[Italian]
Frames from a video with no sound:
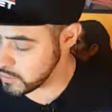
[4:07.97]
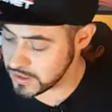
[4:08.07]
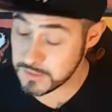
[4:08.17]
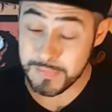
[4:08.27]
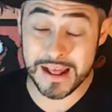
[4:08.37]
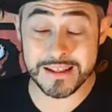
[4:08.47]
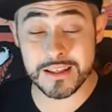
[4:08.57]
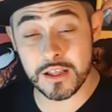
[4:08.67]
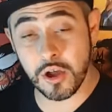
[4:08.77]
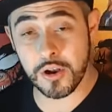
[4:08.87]
Una
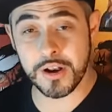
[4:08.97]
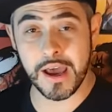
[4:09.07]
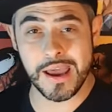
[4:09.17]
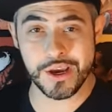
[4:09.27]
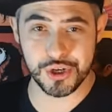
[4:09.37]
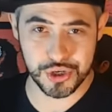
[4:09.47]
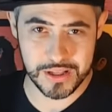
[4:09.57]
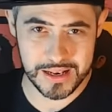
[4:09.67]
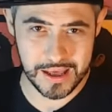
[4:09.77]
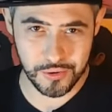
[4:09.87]
splendida donna esce
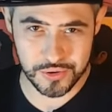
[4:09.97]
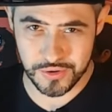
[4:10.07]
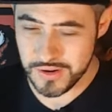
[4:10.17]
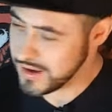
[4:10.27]
dall'auto